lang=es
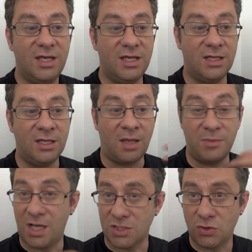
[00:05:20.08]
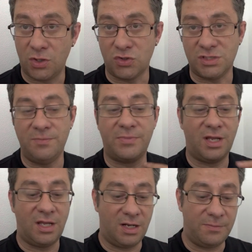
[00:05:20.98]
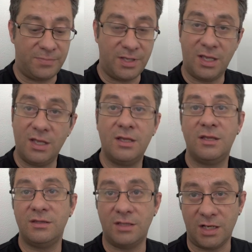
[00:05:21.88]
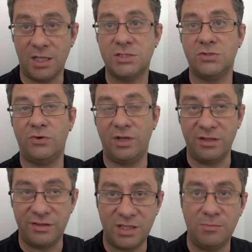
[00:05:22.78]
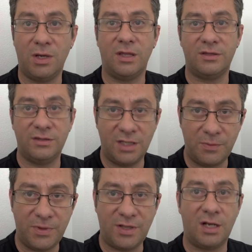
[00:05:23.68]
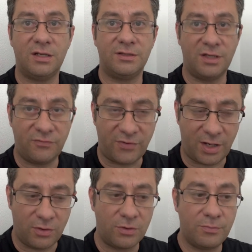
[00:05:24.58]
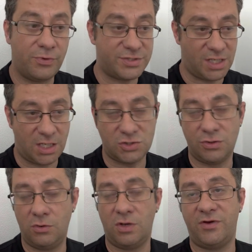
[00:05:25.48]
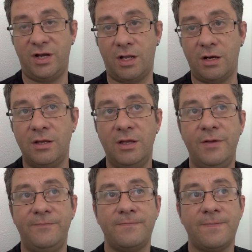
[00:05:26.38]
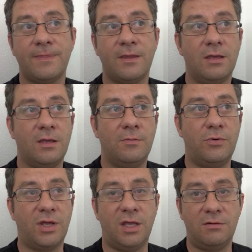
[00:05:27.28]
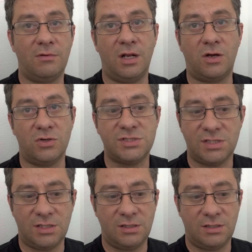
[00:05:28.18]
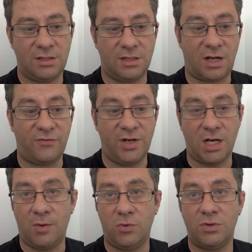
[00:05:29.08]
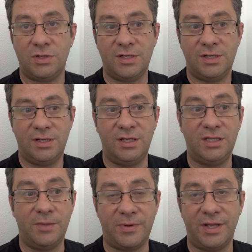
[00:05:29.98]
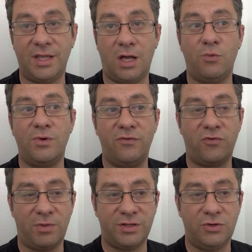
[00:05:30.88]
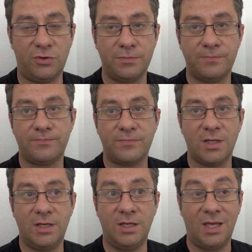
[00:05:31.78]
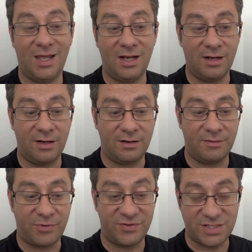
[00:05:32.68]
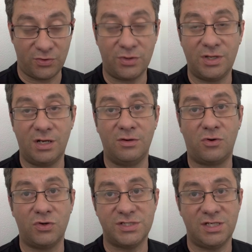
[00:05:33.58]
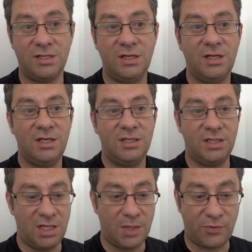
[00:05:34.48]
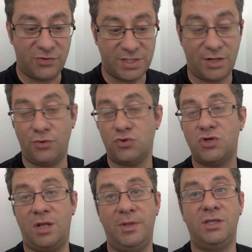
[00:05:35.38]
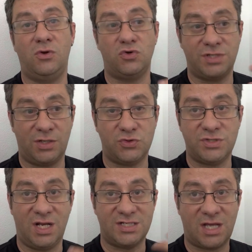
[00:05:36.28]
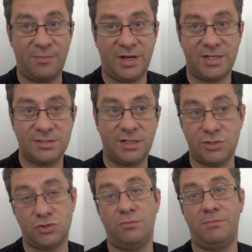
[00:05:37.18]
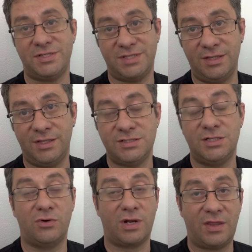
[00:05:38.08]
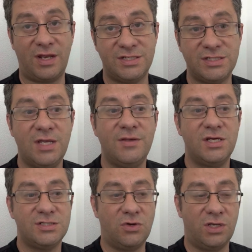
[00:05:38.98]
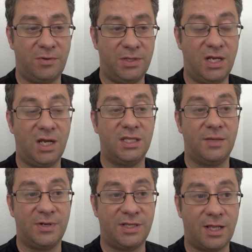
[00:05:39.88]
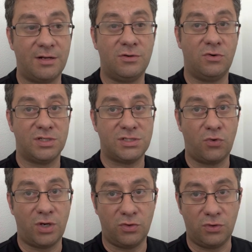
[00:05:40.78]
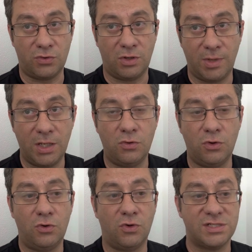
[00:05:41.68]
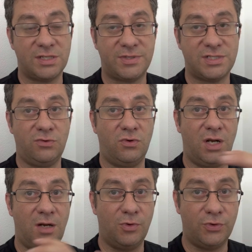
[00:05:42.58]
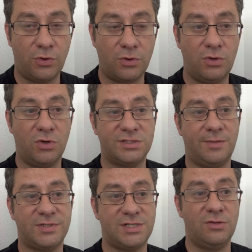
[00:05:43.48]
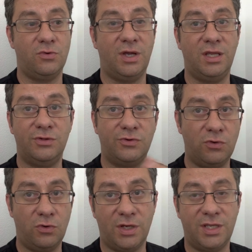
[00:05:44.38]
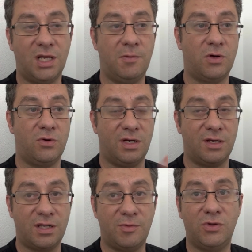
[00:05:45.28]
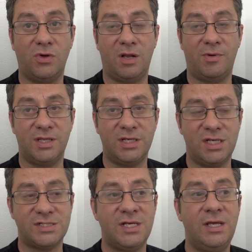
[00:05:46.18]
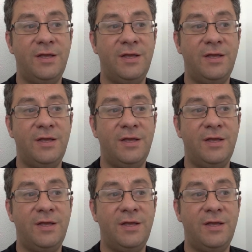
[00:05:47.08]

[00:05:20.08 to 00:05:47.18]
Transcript: Y en mi caso tengo siempre el pie derecho encima del pedal del freno, por si acaso tengo que frenar. Porque el coche, eh, al fin y al cabo, interpreta una información y el procesador del coche tiene que procesar no solamente los datos de las cámaras, que son bastantes, y los radares, sino que también tiene que interpretar lo que está ocurriendo dentro del vehículo, lo que está pasando en el motor, lo que está pasando en todo lo que tiene que ver con el rendimiento de las baterías.